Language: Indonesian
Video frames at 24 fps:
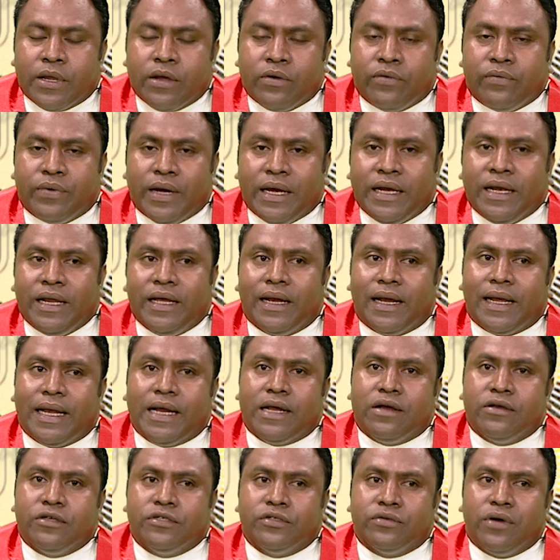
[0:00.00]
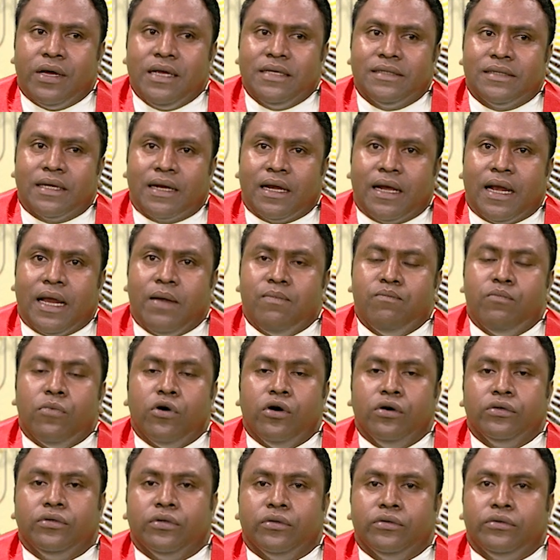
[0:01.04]
Wen hira diku soin sarane
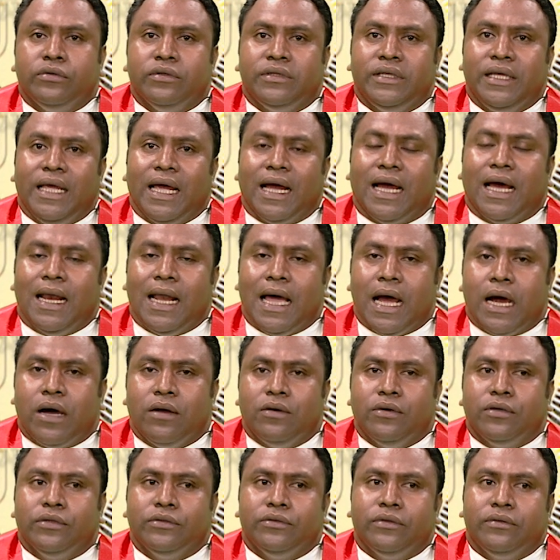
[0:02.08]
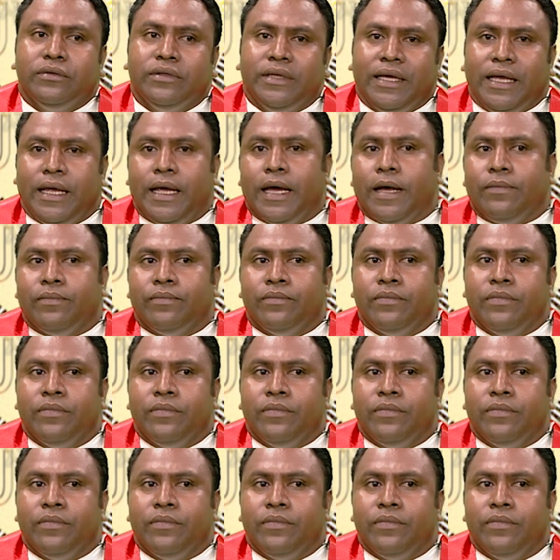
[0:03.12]
moto tutia kalakan ho tutia.